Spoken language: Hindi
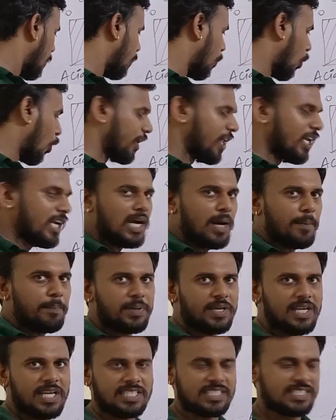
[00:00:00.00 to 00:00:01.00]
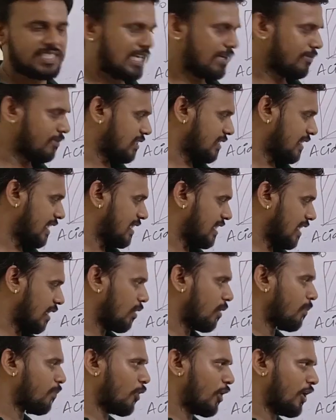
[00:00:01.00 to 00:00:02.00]
बॉडी का पीएच सेवन से
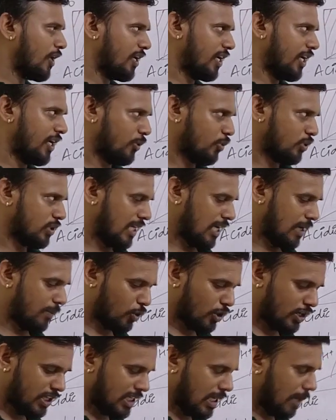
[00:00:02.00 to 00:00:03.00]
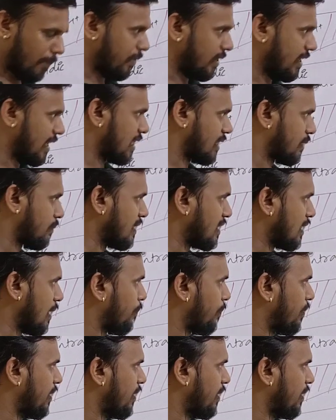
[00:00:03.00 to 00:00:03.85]
सेवन पॉइंट एट होता है बॉडी का पीएच वैसे